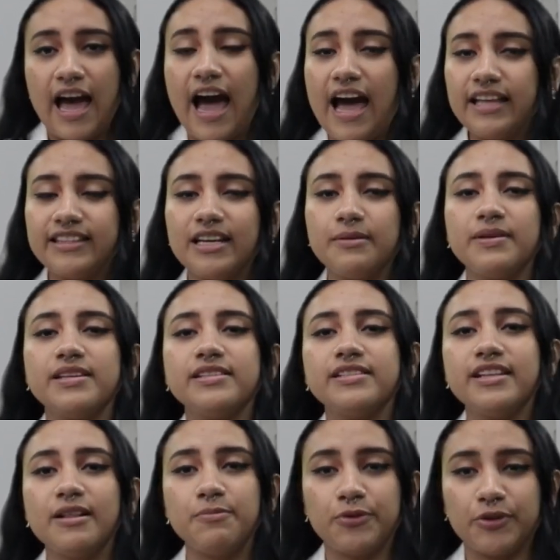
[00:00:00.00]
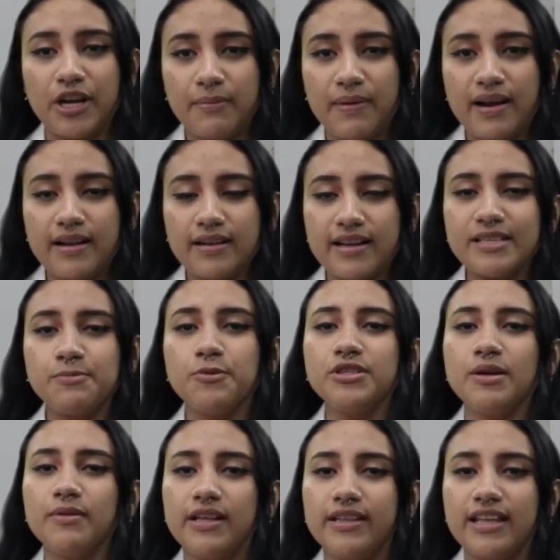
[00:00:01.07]
a través del programa
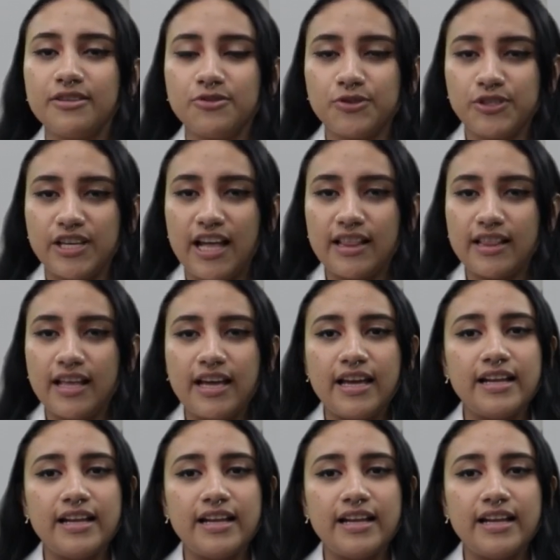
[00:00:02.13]
Responsabilidad Social